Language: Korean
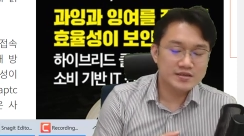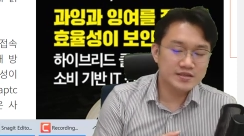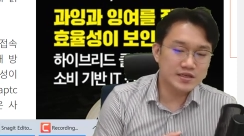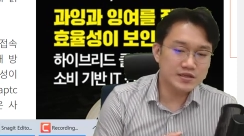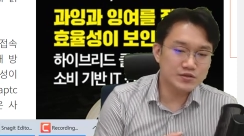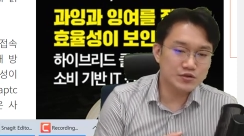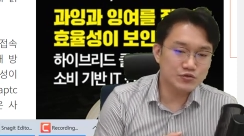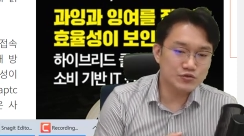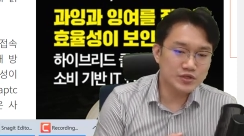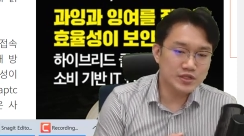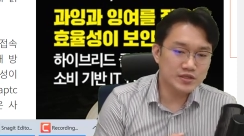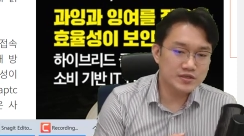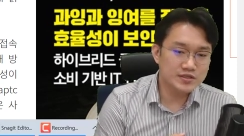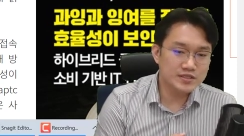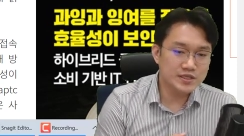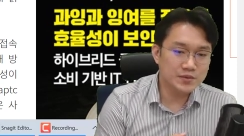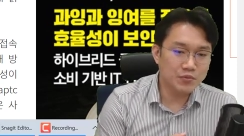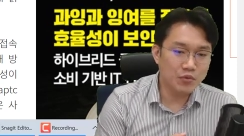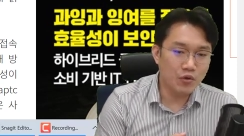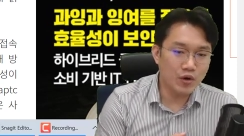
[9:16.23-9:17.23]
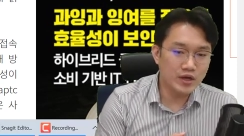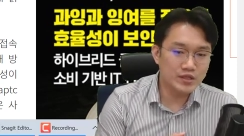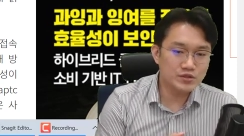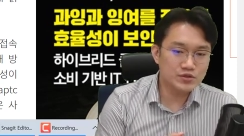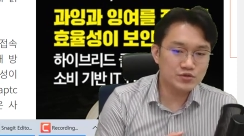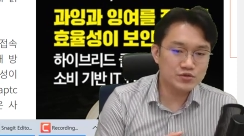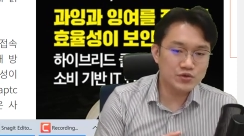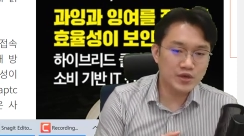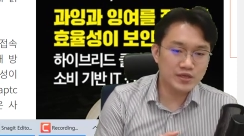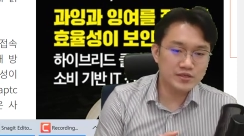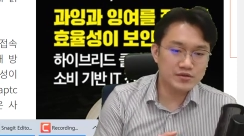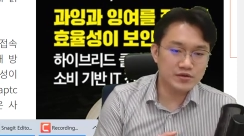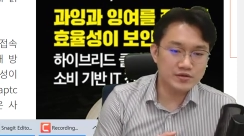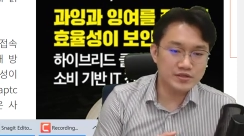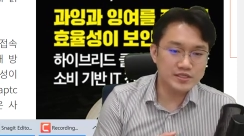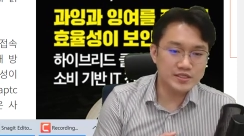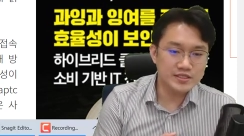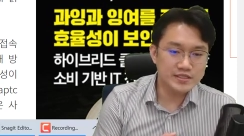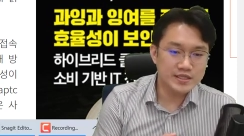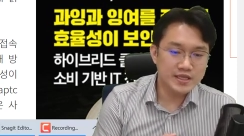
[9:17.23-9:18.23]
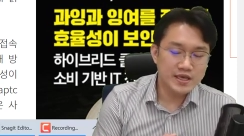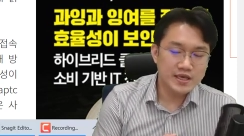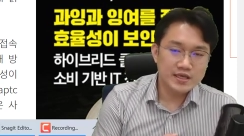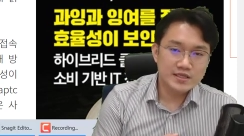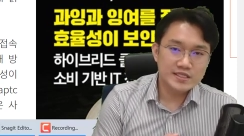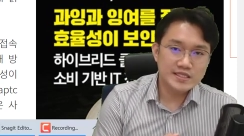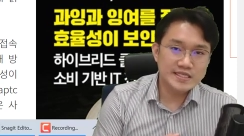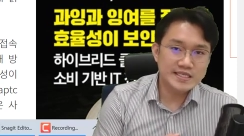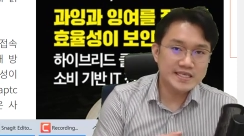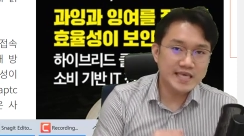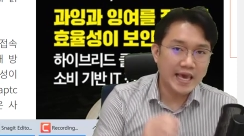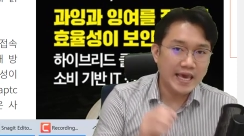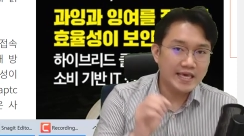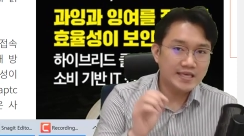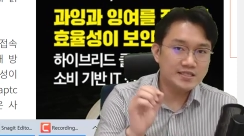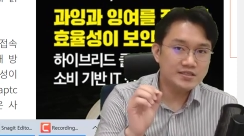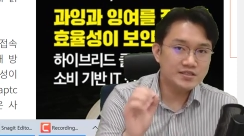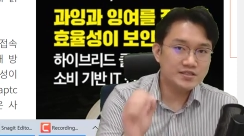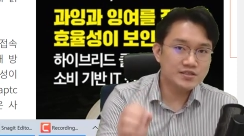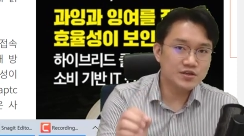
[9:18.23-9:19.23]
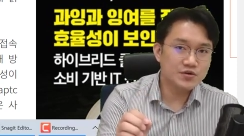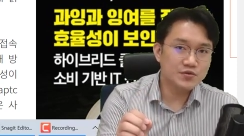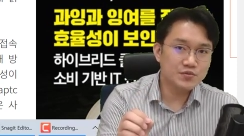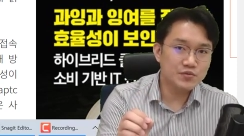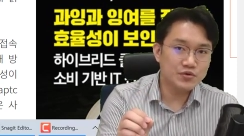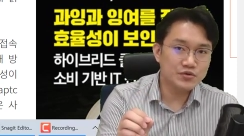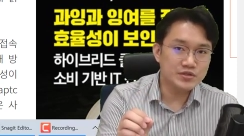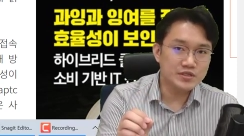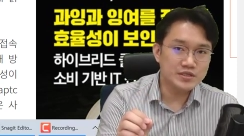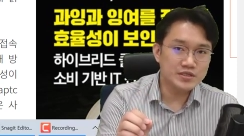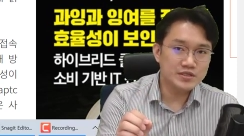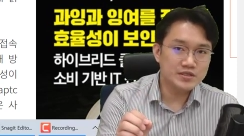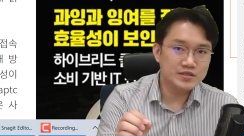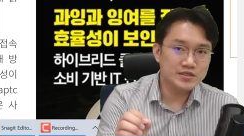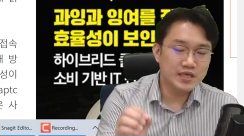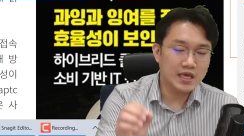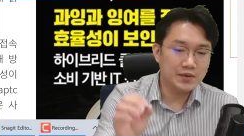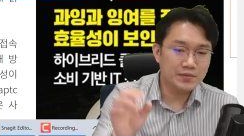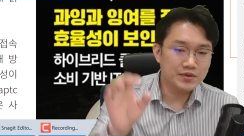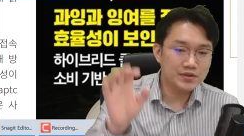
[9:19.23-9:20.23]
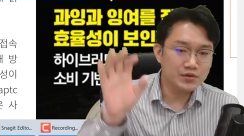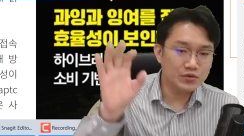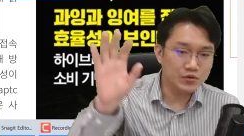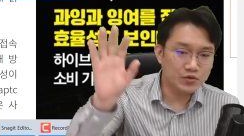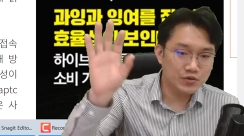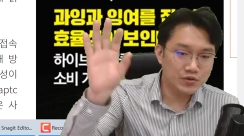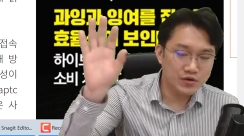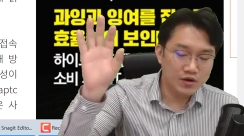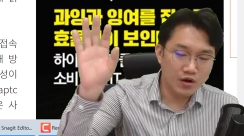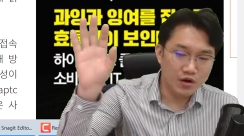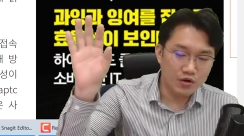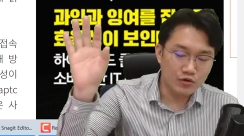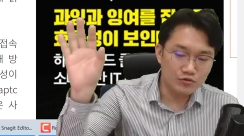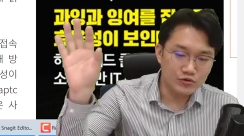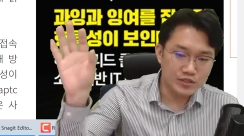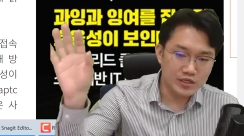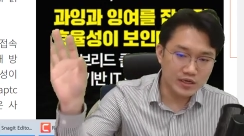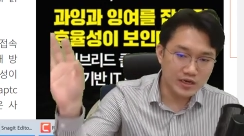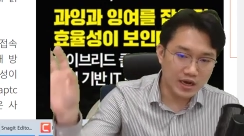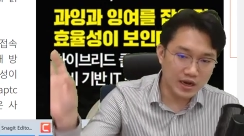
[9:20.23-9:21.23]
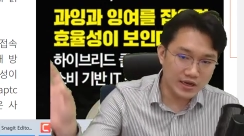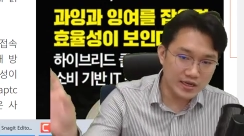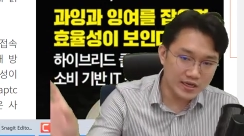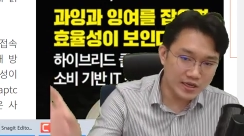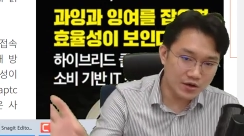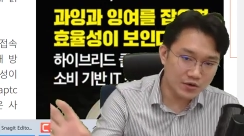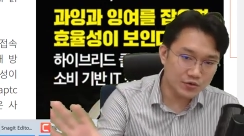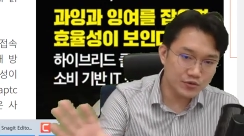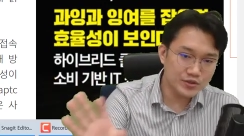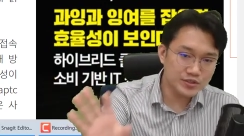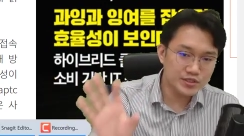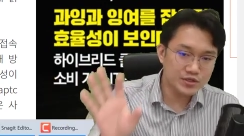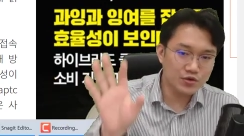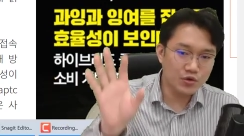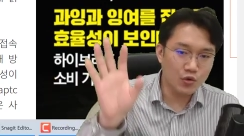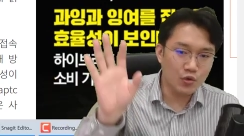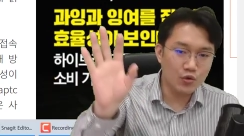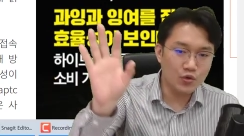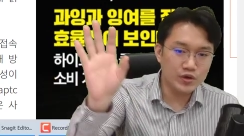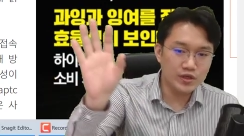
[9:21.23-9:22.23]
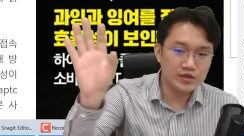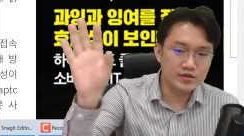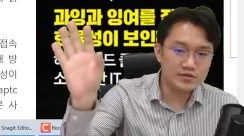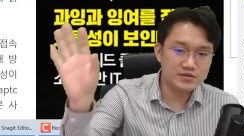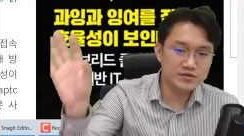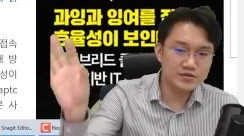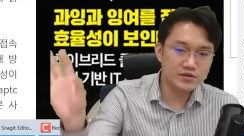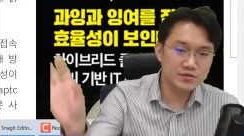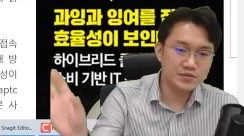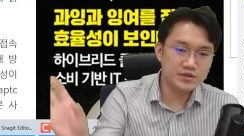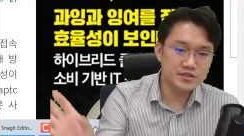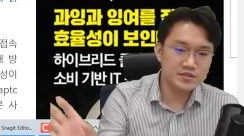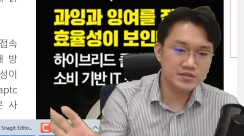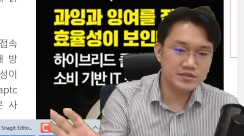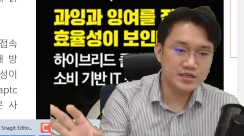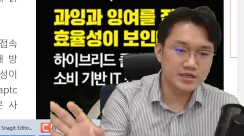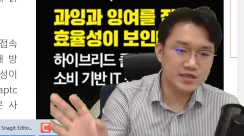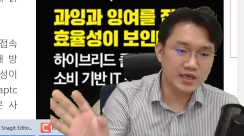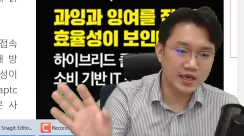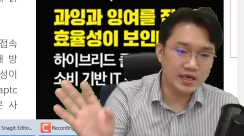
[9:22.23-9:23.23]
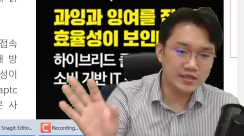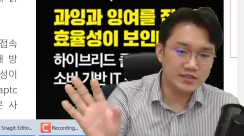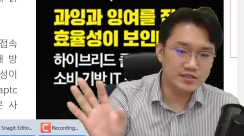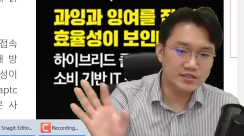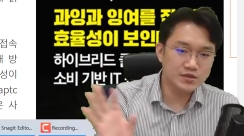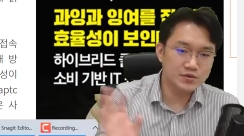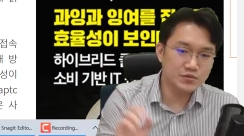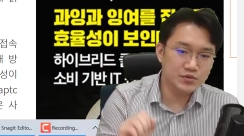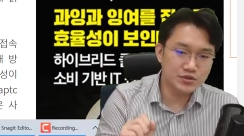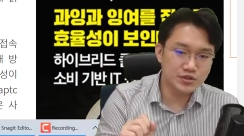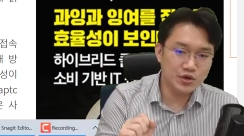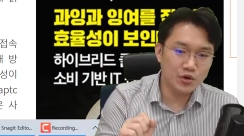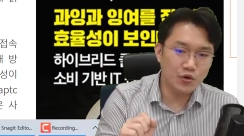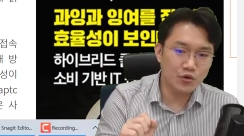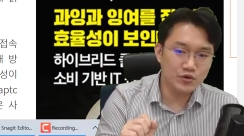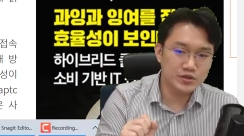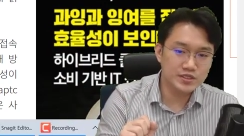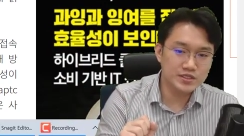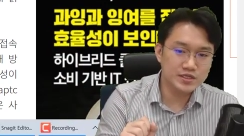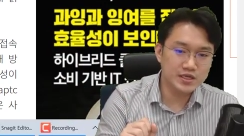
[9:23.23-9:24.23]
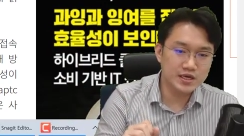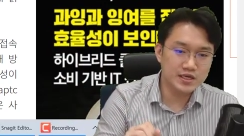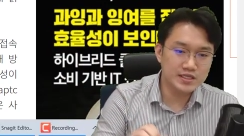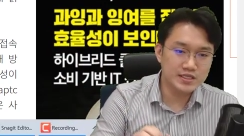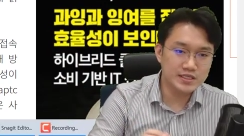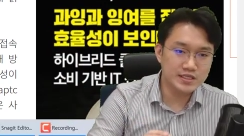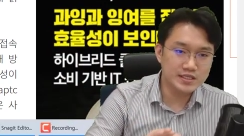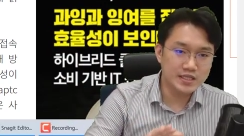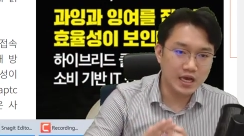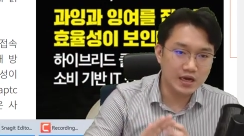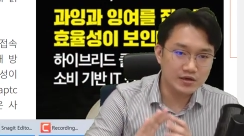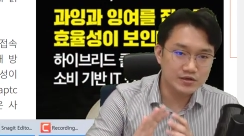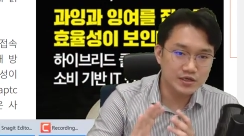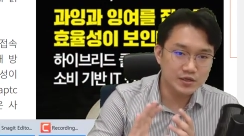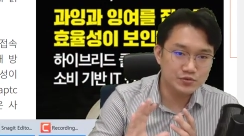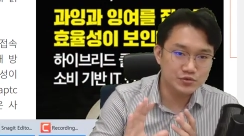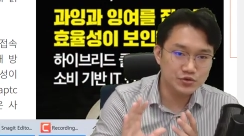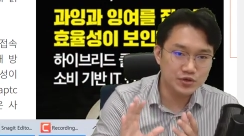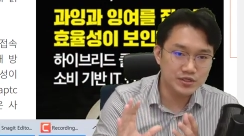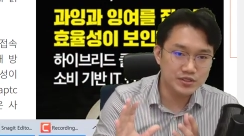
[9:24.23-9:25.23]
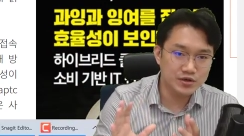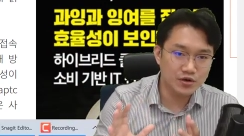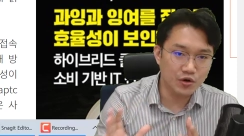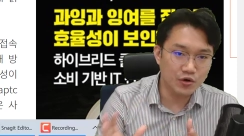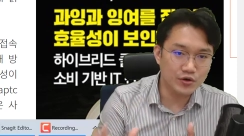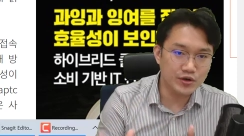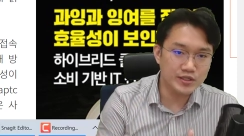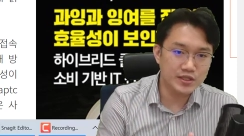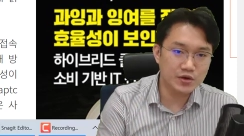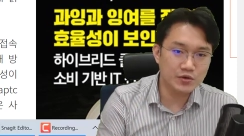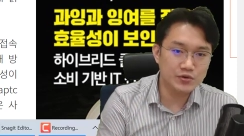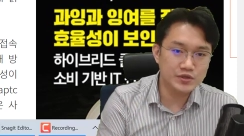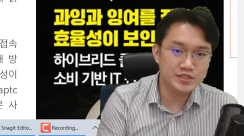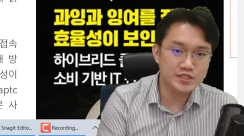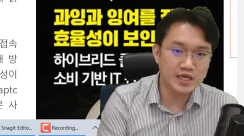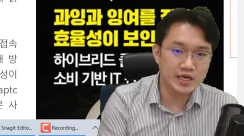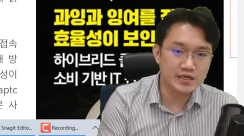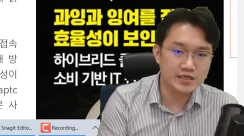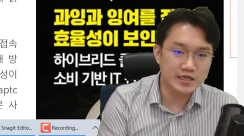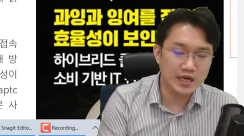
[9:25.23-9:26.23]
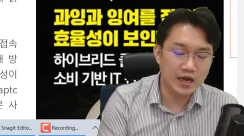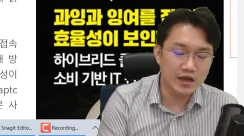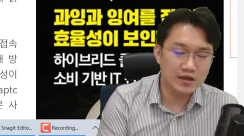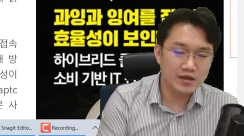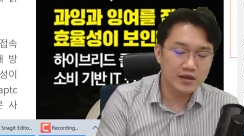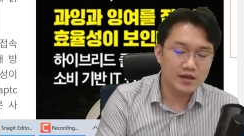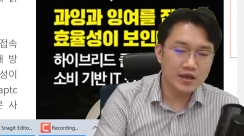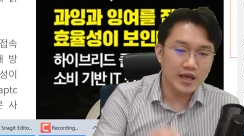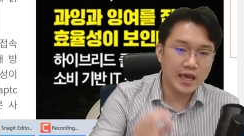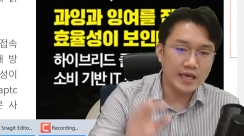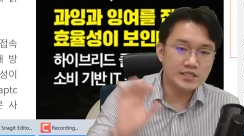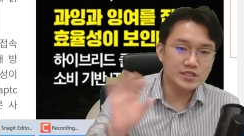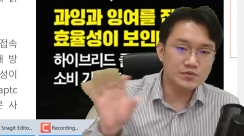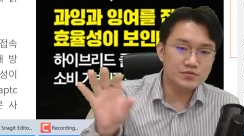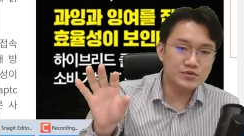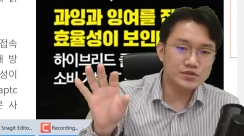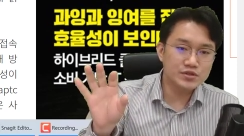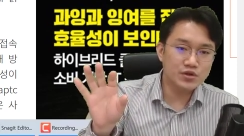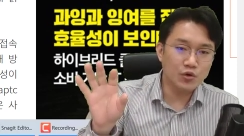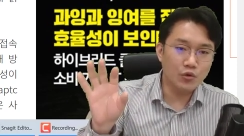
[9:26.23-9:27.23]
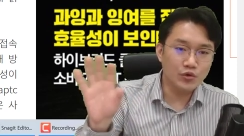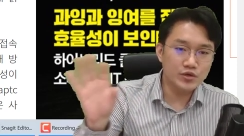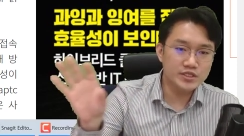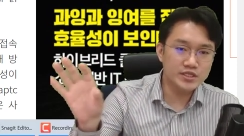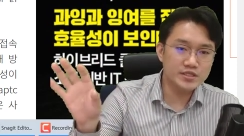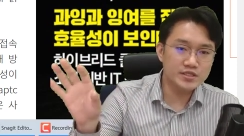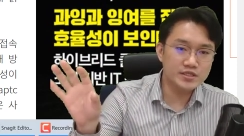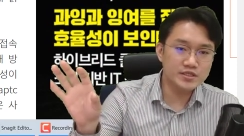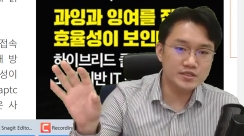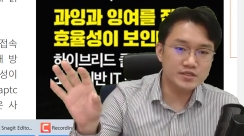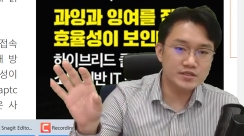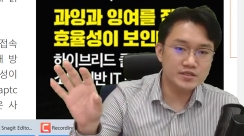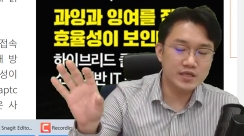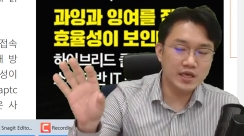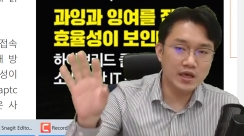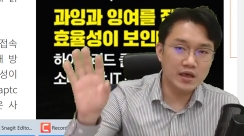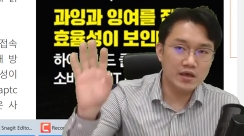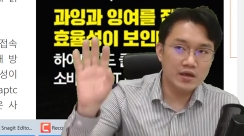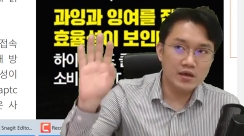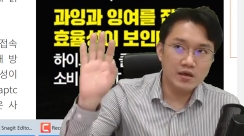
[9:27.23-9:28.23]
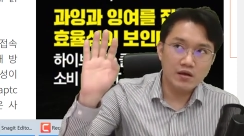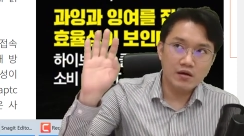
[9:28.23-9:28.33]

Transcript: 그래서 우리는 이제 보안 쪽에서는 이 개인정보들 한 게 한마디로 어, 우리가 관리하고 있는 고객 서비스의 개인정보들이 혹시나 이이 다크웹 쪽에서 거래되고 있지 않은가 예전부터 오신트 이게